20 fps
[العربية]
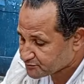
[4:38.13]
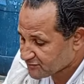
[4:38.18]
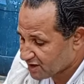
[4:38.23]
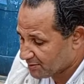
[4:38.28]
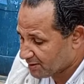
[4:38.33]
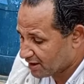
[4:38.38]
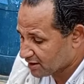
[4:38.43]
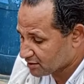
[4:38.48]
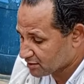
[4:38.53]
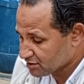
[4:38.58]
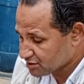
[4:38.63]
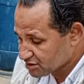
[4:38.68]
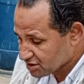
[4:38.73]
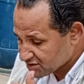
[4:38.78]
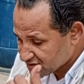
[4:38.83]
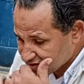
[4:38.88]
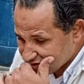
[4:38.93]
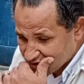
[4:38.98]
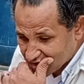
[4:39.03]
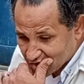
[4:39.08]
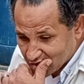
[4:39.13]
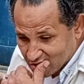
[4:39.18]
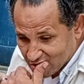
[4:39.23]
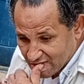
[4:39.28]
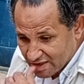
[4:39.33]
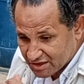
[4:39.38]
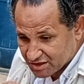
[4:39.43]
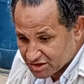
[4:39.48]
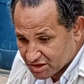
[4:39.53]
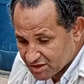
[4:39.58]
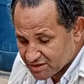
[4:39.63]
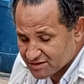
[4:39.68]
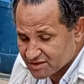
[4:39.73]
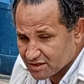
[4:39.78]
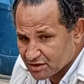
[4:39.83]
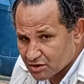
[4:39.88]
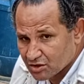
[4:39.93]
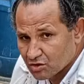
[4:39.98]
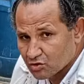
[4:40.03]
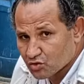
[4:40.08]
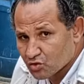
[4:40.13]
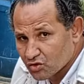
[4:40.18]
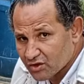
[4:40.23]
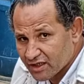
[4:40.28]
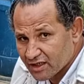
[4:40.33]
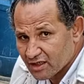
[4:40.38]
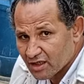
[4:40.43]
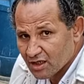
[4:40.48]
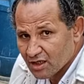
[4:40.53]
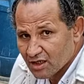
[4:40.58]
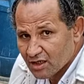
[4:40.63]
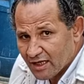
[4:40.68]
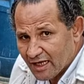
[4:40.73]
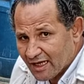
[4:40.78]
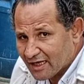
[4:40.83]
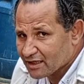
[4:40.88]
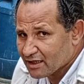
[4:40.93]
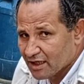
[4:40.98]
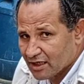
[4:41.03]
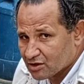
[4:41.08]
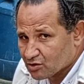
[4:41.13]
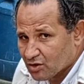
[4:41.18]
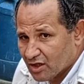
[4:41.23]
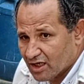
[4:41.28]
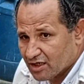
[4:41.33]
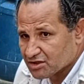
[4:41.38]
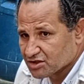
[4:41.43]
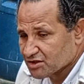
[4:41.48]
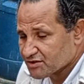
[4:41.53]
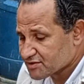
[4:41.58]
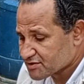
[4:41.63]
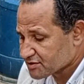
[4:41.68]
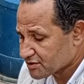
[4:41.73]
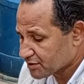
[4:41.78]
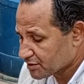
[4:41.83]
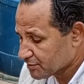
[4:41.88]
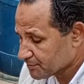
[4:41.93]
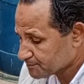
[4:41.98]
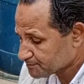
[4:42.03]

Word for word: طبعا الجينسنج الجينسنج الكوري اغلى انواع الجنس